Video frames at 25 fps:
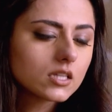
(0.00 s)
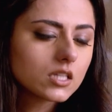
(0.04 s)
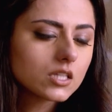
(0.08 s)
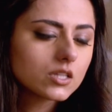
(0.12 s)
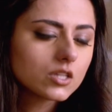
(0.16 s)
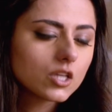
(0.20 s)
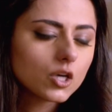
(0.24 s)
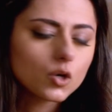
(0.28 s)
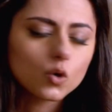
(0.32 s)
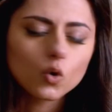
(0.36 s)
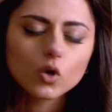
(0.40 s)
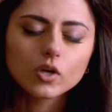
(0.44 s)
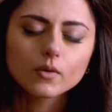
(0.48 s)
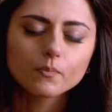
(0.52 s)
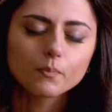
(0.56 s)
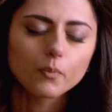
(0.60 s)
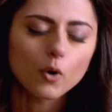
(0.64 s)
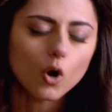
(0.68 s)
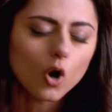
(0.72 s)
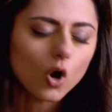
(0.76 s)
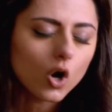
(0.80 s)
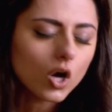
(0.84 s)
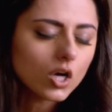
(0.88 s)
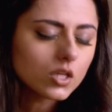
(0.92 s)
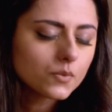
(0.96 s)
انه انا
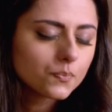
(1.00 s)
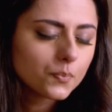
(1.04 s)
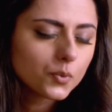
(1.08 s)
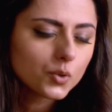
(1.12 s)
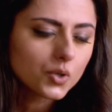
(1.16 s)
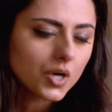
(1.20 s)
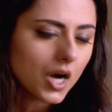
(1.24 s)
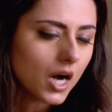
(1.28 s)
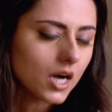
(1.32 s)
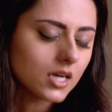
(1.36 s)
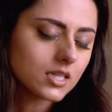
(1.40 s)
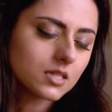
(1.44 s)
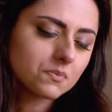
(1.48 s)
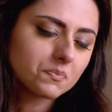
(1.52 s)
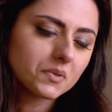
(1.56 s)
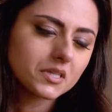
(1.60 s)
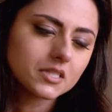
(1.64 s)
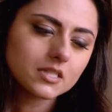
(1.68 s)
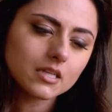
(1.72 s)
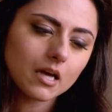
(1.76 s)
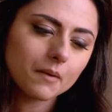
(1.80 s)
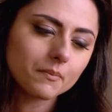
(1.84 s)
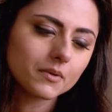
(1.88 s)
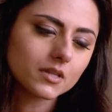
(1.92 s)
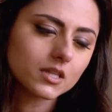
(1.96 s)
البريئه واديتيا هو
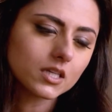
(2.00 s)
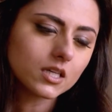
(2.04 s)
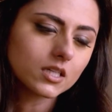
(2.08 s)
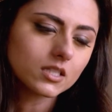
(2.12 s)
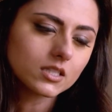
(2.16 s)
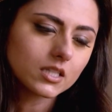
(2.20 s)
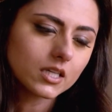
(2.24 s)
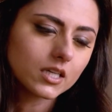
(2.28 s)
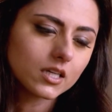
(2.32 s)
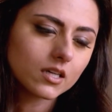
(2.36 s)
الشخص والزوج